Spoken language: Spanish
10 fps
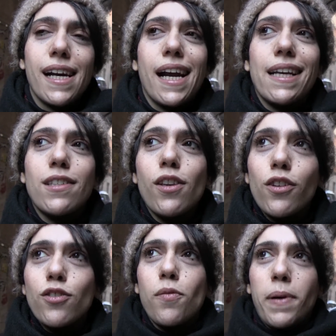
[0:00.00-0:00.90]

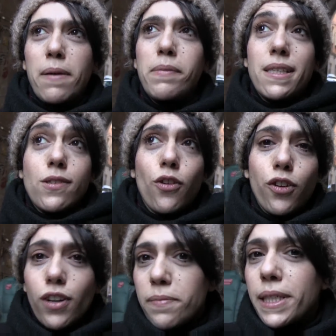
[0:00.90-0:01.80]
gracioso para mí
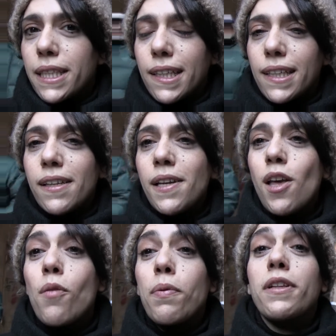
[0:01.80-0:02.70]
sonoramente,
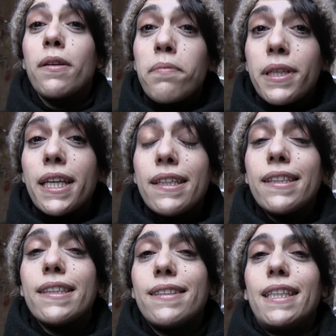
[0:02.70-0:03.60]
pero también
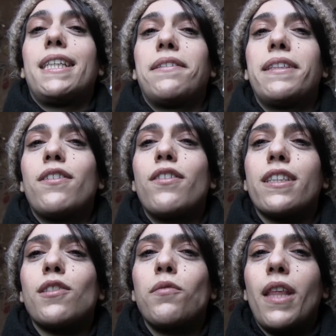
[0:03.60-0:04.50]
tiene que ver con
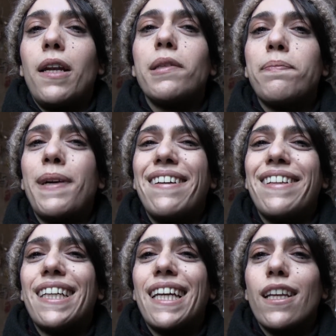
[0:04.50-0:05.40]
que son tal vez
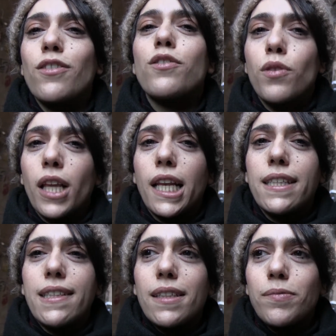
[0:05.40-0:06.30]
palabras que no se
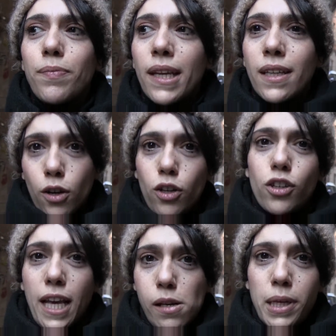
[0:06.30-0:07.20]
utilizan
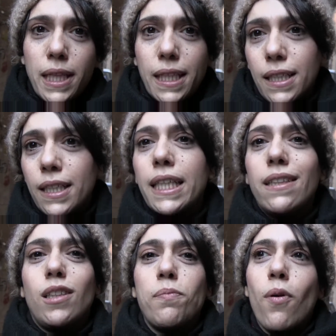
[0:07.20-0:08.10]
coloquialmente,
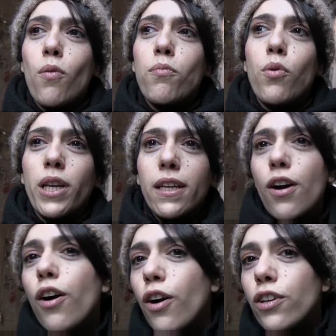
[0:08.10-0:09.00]
tipo
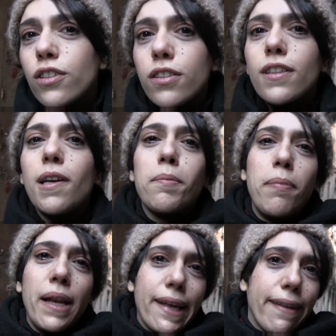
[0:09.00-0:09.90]
burinot,
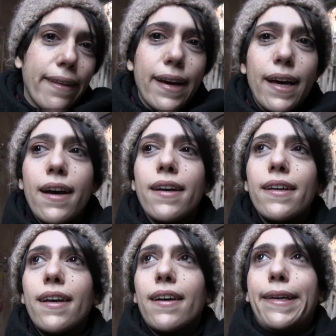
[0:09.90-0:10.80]
bleda,
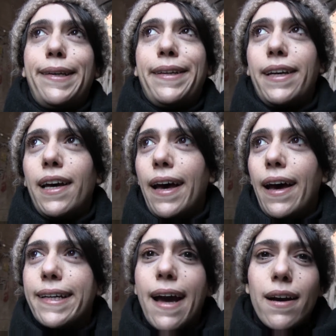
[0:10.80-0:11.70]

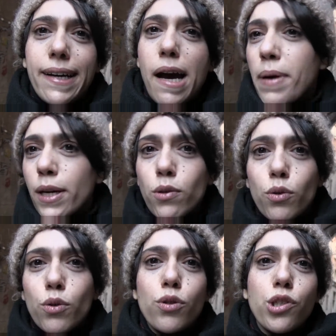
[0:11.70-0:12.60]
ah,
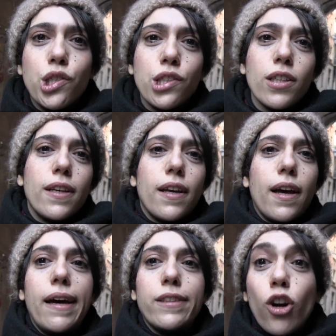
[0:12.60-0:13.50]
gamarús,
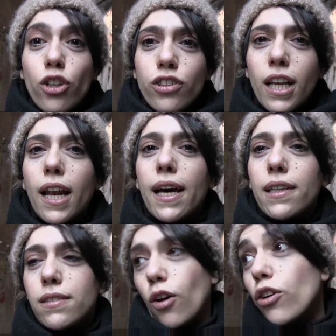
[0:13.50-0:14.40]
uh,
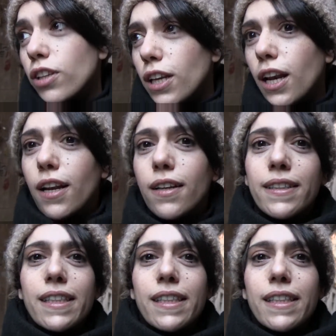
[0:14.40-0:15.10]
tótila, tótil,